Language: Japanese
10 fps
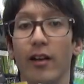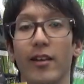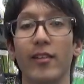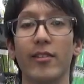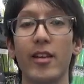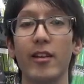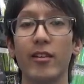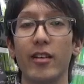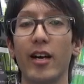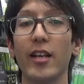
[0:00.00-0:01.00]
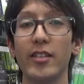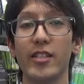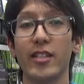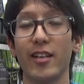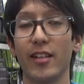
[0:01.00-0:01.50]
キャスティング
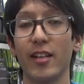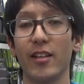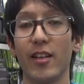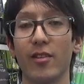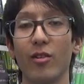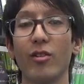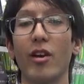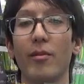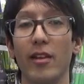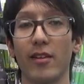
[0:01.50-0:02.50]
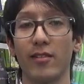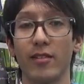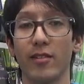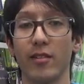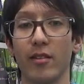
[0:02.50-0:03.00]
足立環7店の富山で
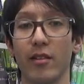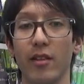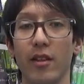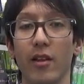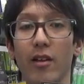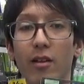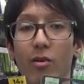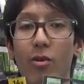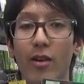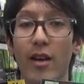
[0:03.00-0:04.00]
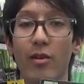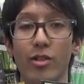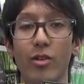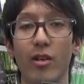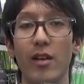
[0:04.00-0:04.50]
す今回ご
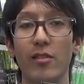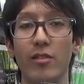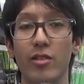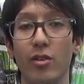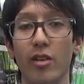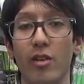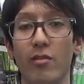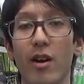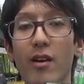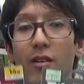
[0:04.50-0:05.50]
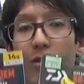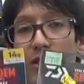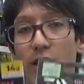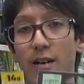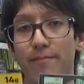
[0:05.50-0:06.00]
紹介する商品はこ
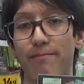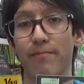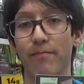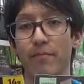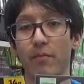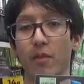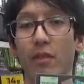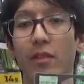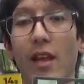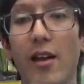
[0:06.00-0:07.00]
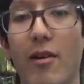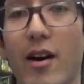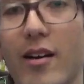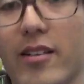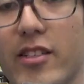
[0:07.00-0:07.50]
ちら
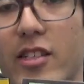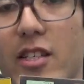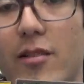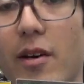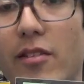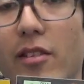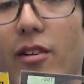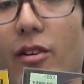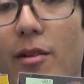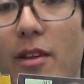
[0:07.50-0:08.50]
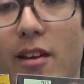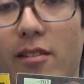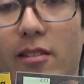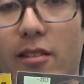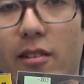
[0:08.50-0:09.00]
イワシーバスロデムで
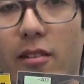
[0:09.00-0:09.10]
す